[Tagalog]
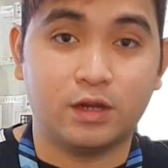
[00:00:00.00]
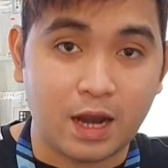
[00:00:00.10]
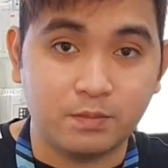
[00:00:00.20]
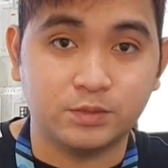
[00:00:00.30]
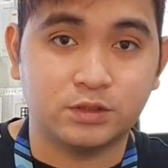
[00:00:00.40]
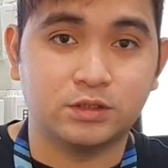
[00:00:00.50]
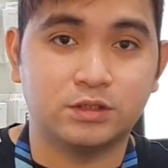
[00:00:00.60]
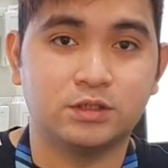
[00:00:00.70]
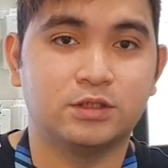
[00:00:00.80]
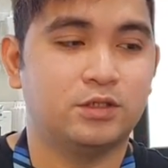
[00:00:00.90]

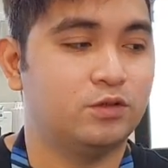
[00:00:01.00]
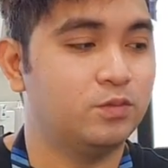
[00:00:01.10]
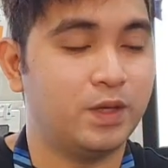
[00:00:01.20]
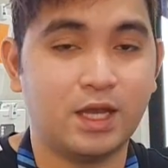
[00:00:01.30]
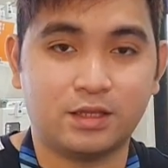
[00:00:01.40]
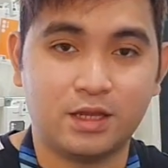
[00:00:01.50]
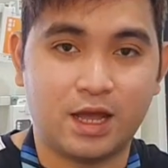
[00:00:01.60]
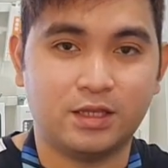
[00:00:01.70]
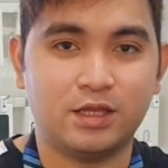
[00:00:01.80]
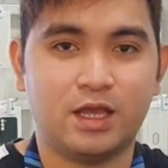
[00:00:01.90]
grams yung bigat ng
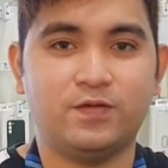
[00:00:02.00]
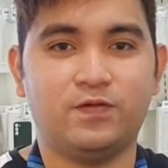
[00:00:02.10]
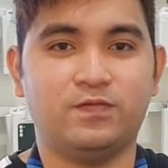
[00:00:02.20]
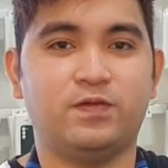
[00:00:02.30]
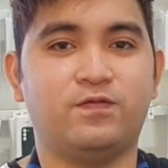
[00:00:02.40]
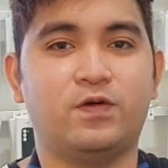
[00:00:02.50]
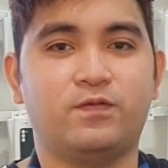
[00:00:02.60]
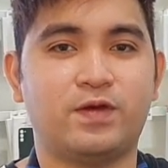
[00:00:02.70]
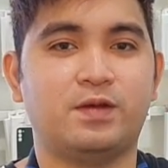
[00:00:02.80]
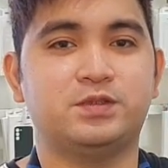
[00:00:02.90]
ating
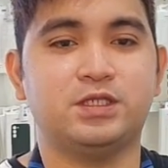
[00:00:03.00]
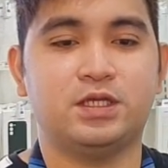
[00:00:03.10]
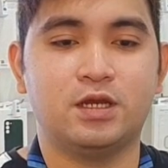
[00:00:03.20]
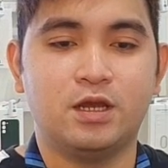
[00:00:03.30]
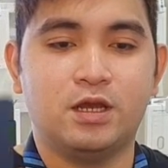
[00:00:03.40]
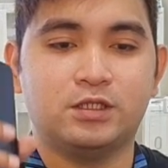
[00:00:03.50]
A54 5G.